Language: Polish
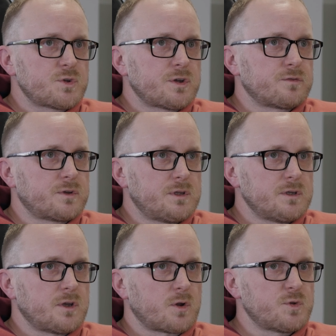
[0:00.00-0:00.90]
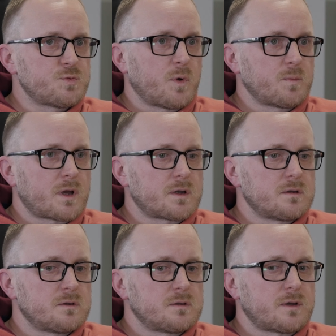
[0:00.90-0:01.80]
mi się w Gdyni robić pomiar
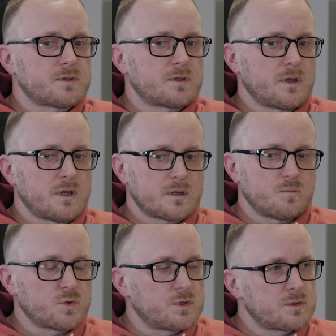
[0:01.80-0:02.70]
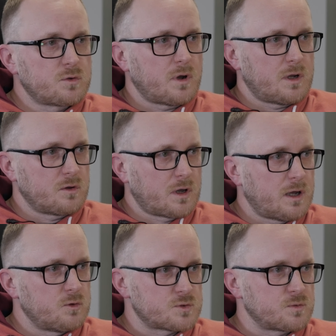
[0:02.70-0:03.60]
nawet nie budynku, a
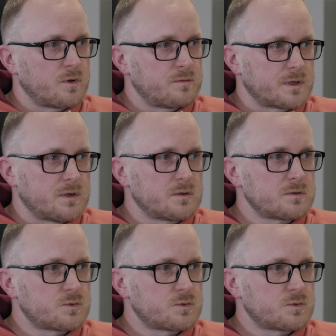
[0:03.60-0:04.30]
lokalu usługowego,